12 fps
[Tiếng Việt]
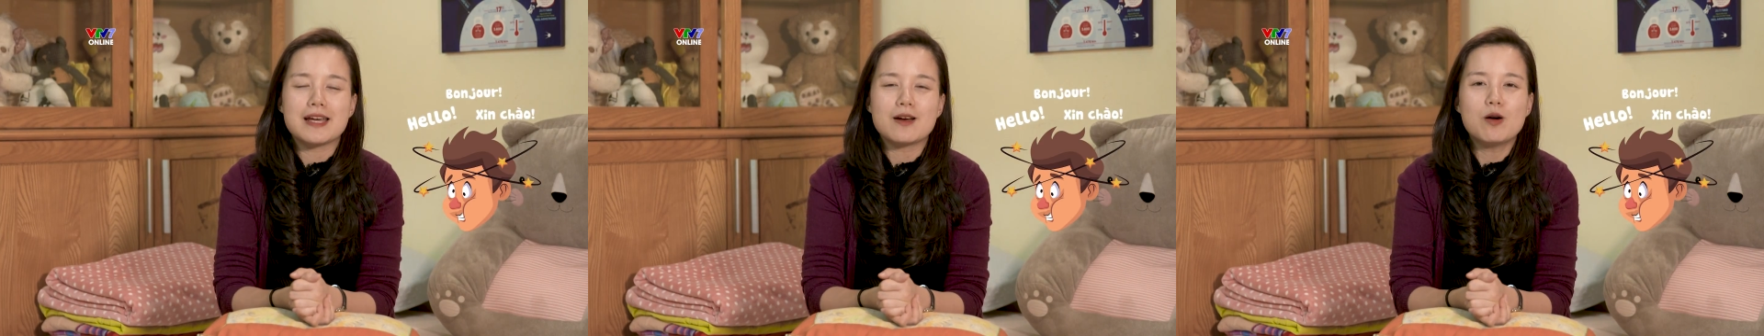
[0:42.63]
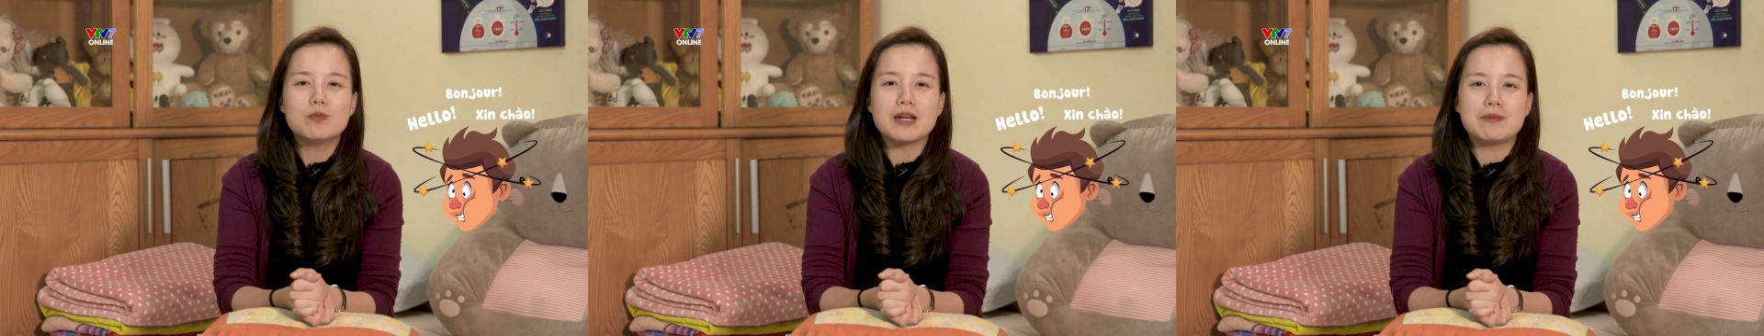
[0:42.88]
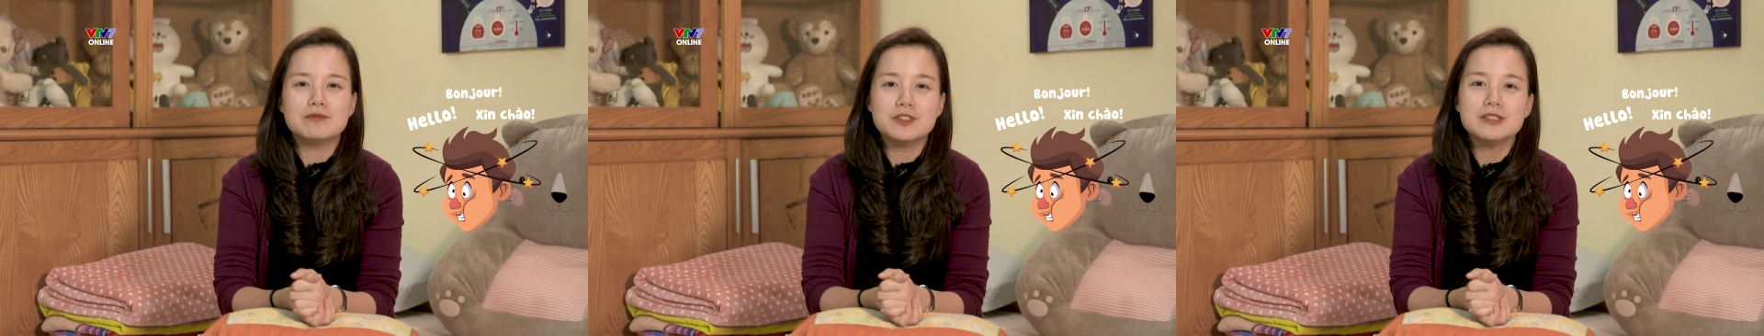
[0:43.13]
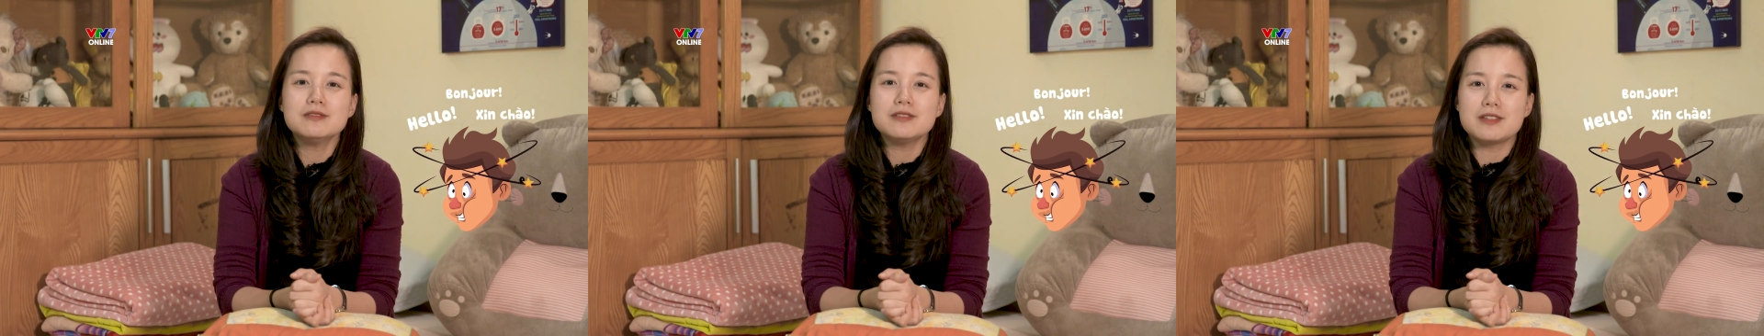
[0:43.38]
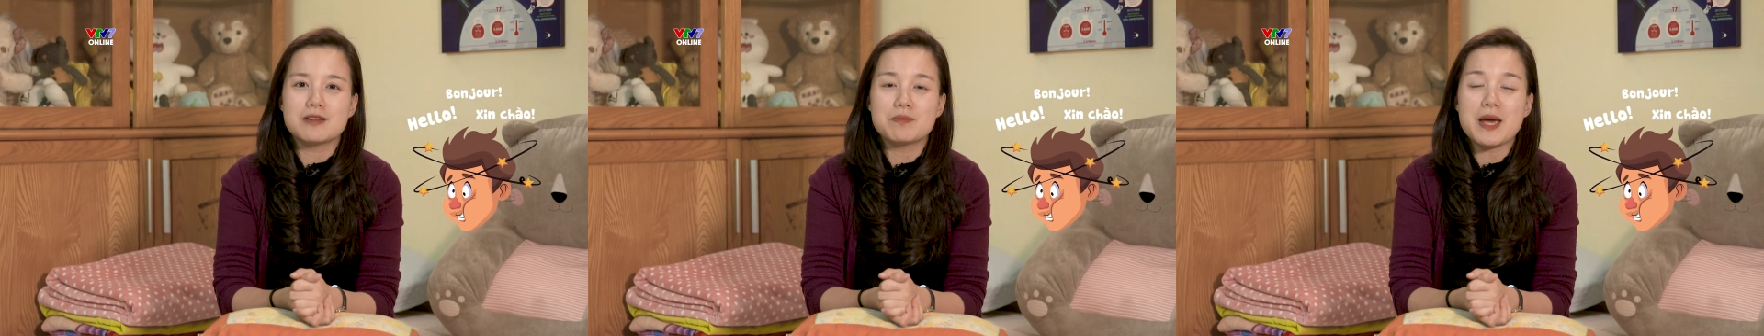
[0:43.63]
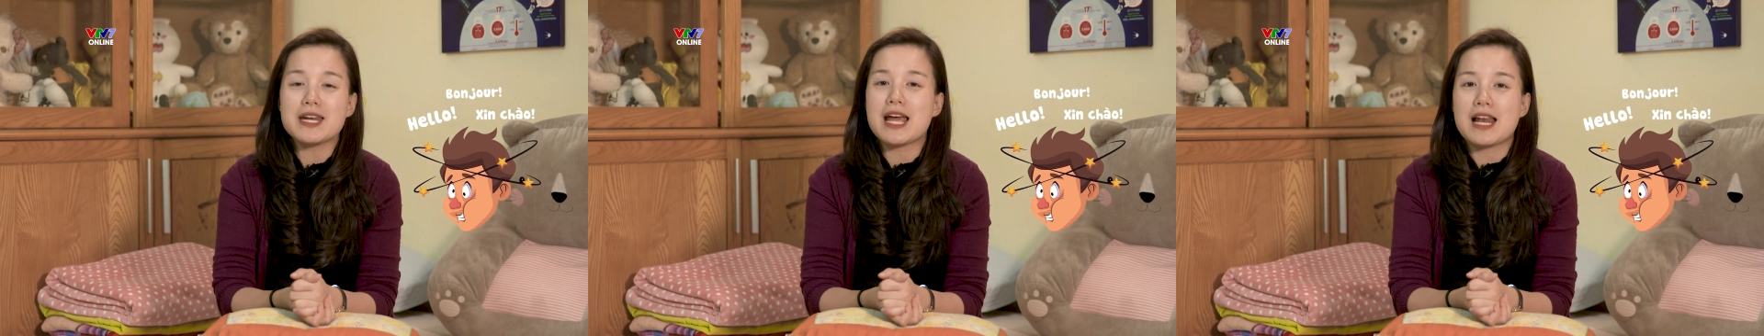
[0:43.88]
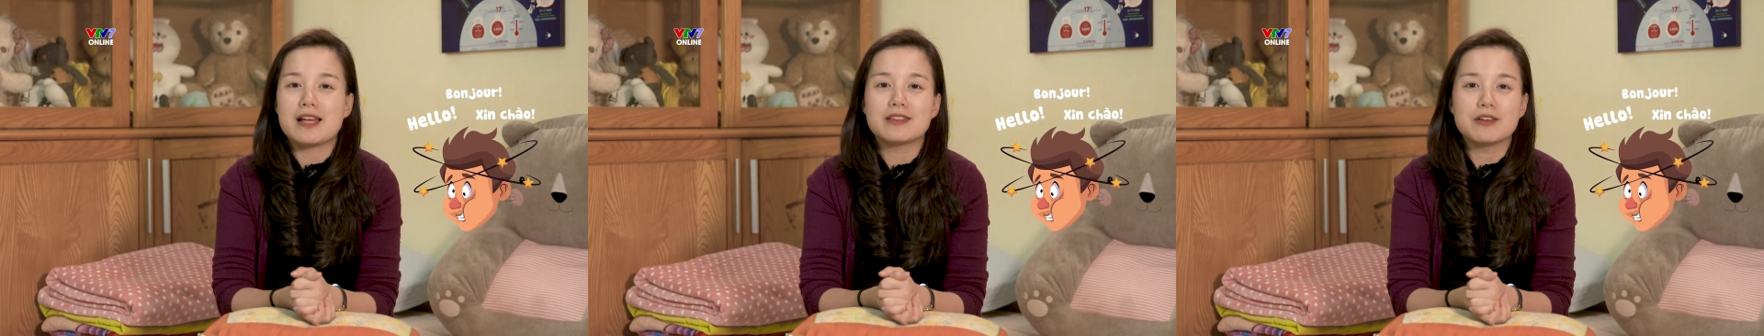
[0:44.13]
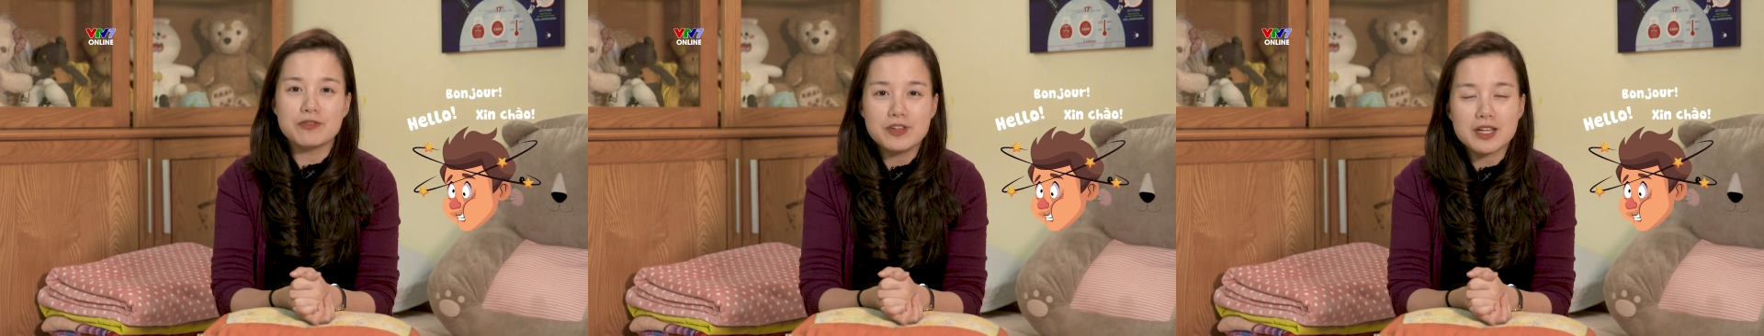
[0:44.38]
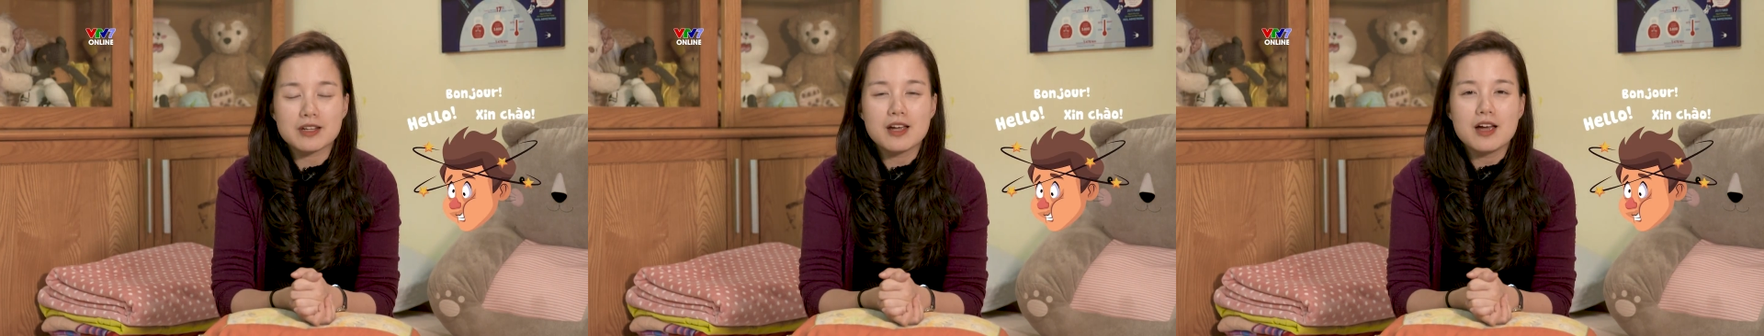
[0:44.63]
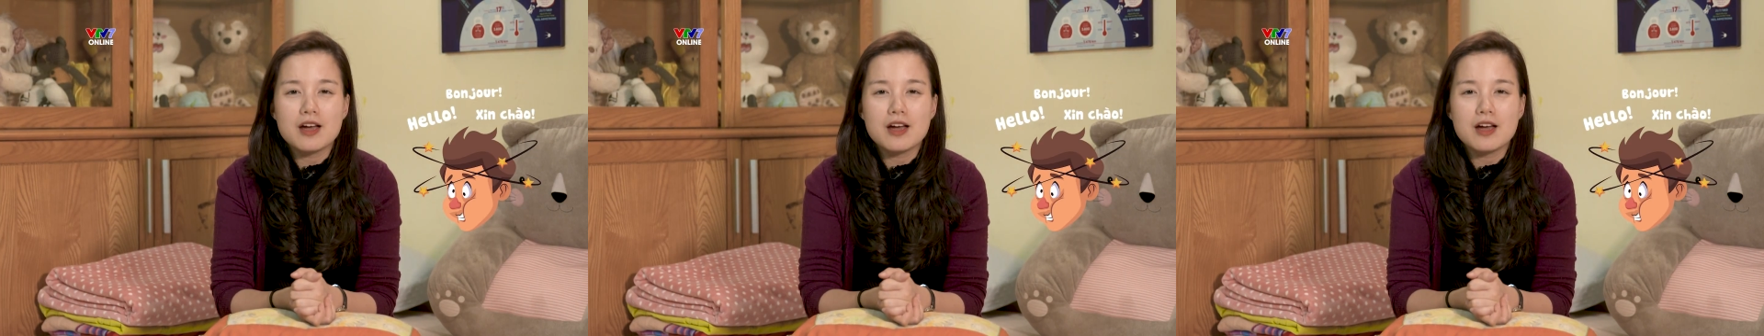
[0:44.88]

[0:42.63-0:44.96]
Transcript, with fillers: sẽ không nắm vững tiếng mẹ đẻ là tiếng việt